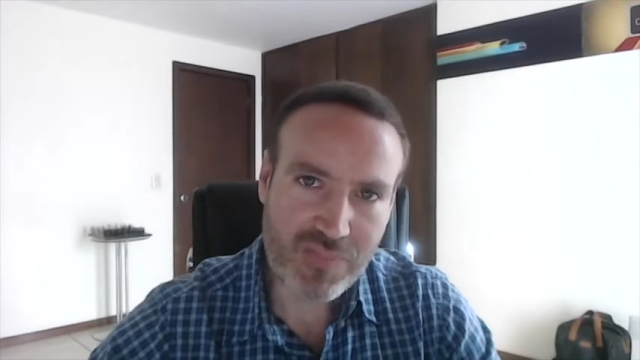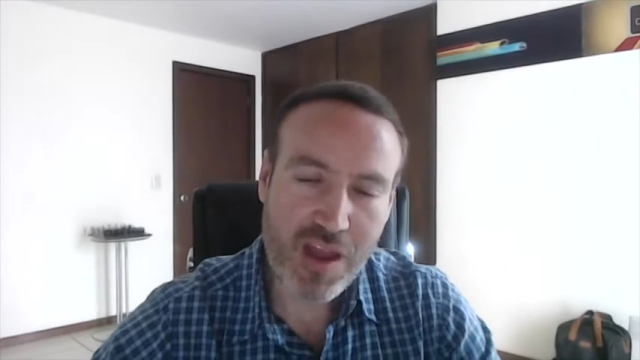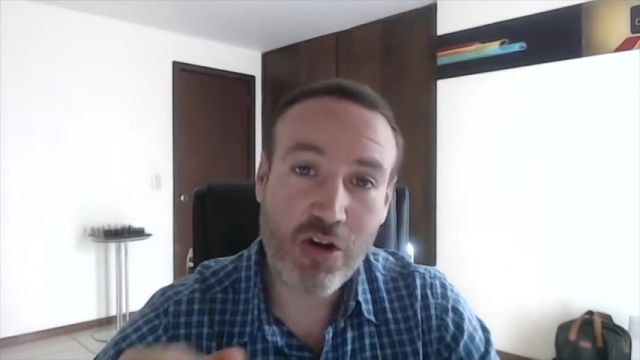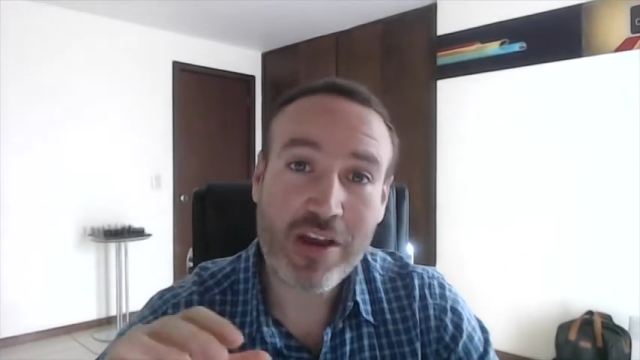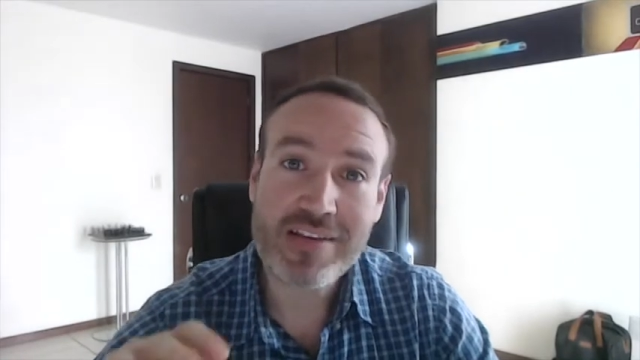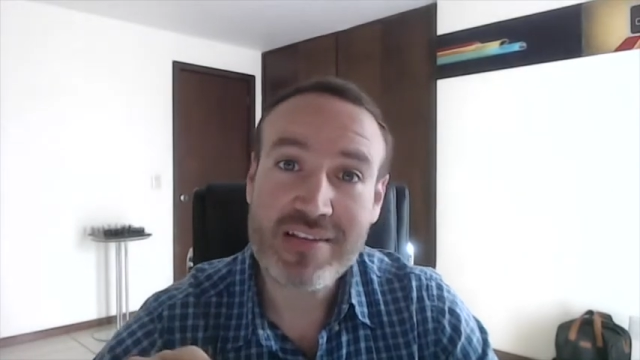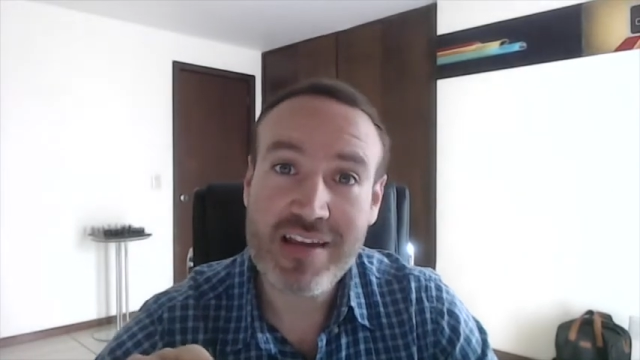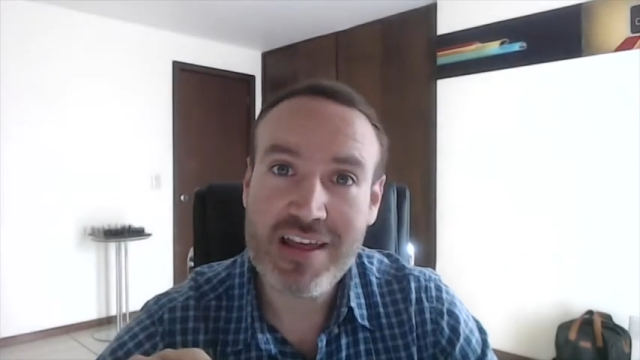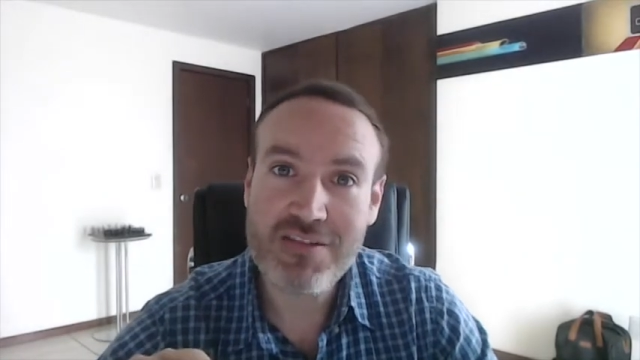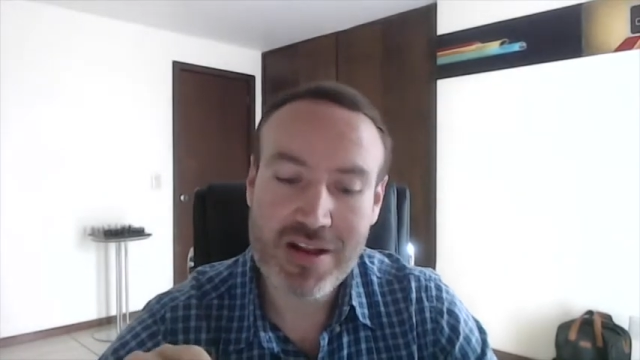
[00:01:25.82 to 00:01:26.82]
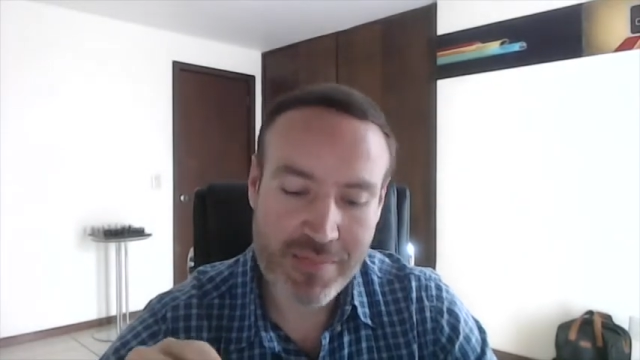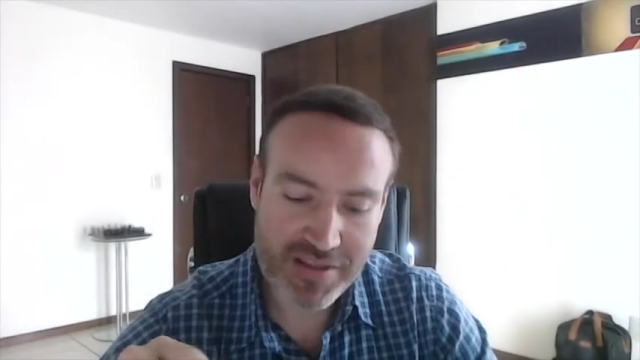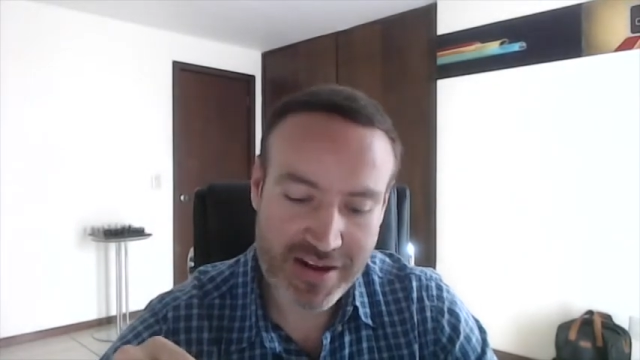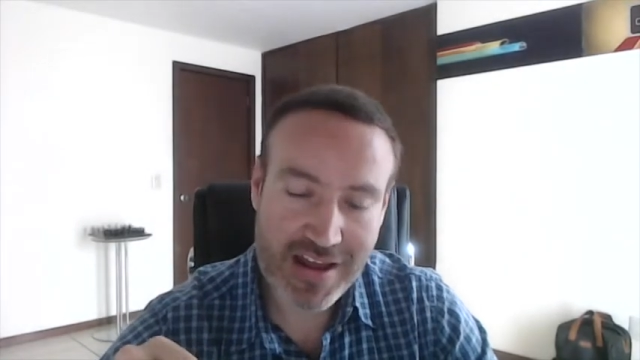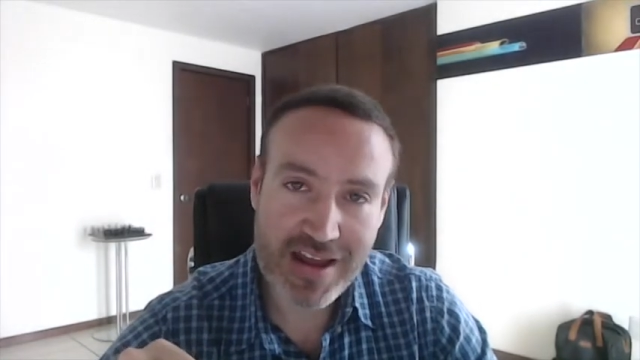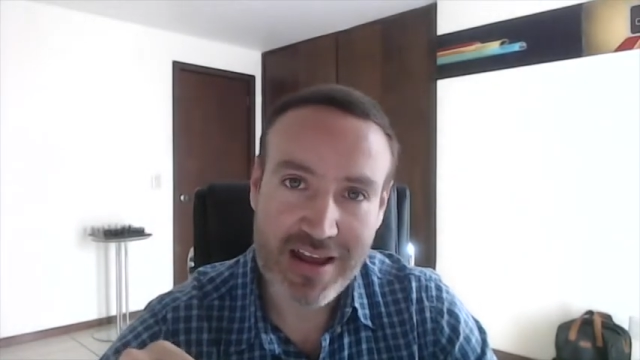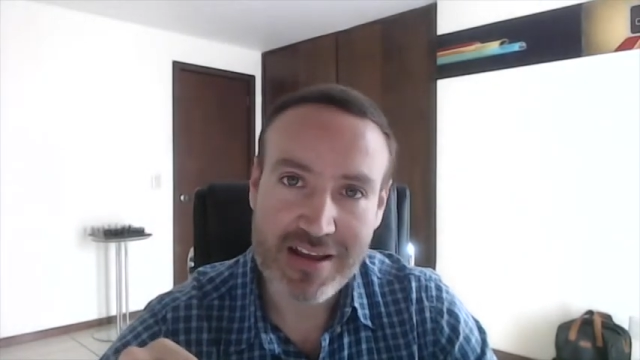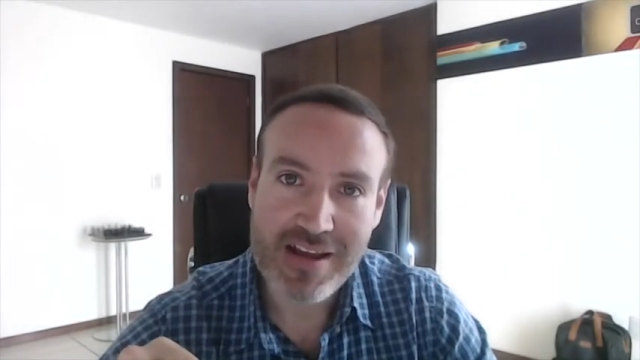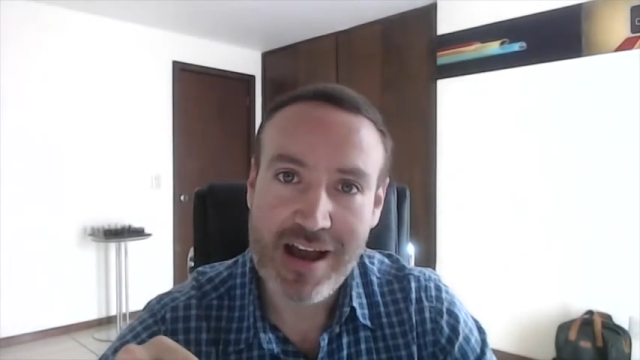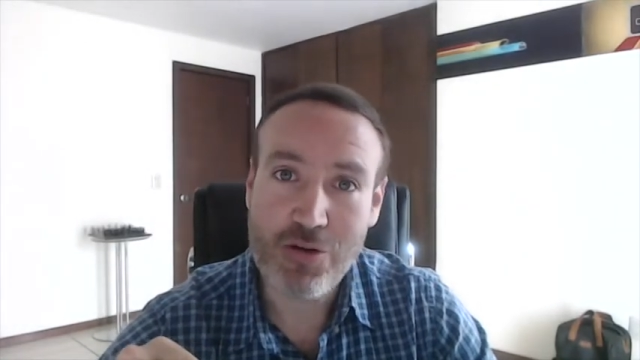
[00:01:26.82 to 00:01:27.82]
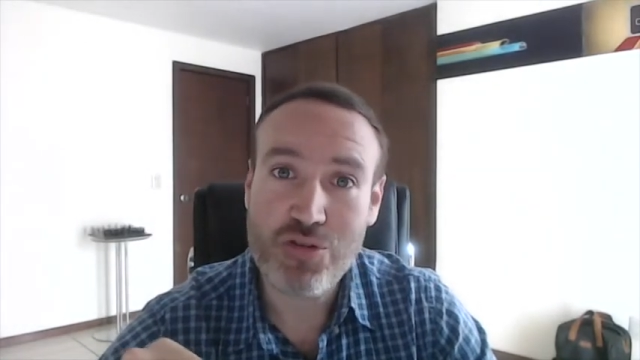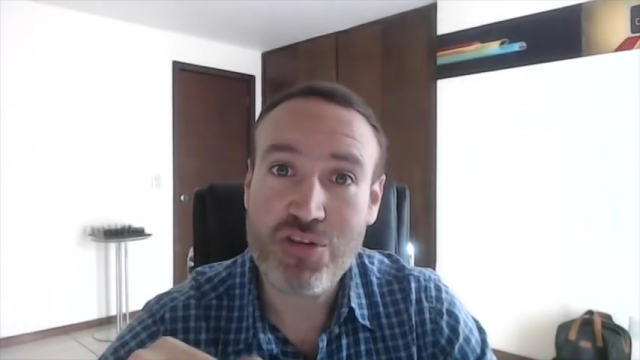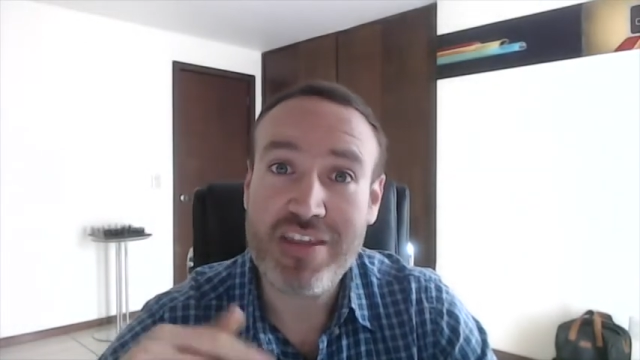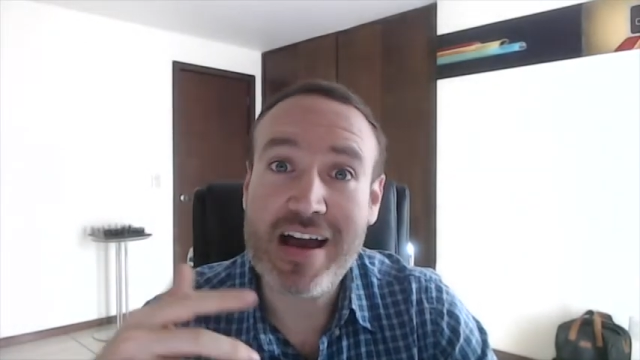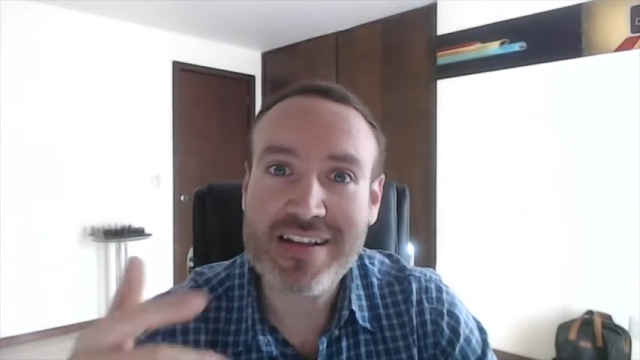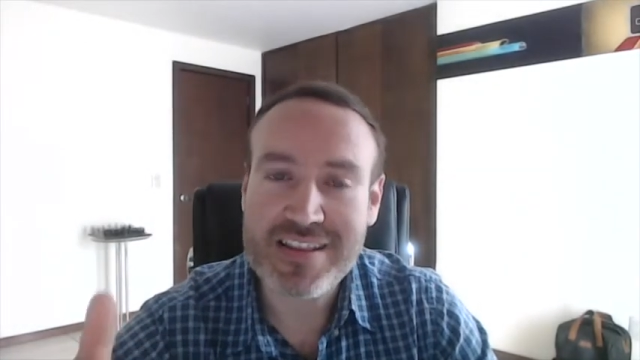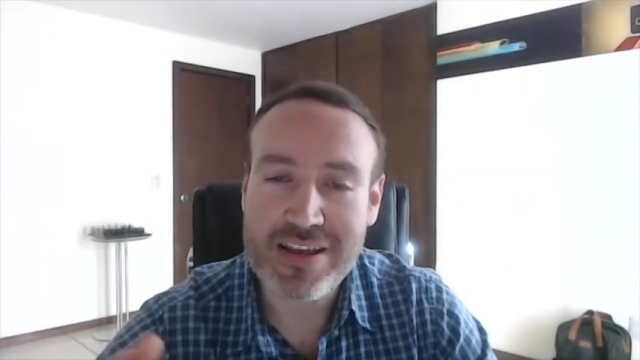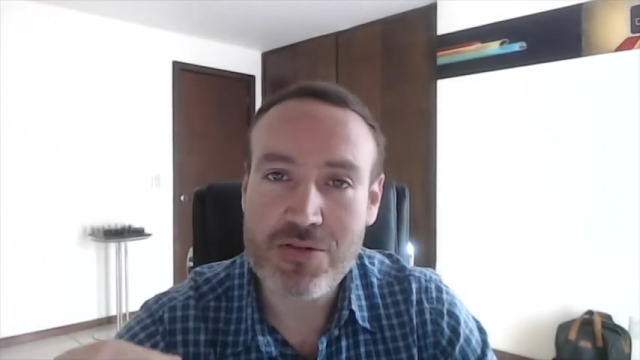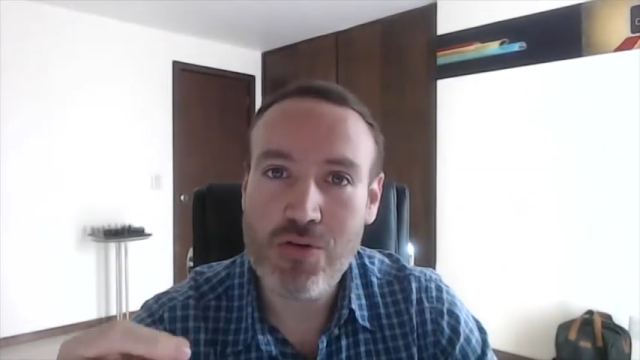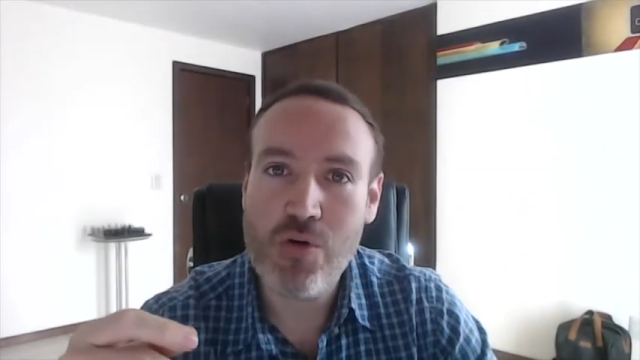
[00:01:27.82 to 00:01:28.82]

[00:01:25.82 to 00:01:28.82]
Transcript: aunque sea de una manera autodidacta,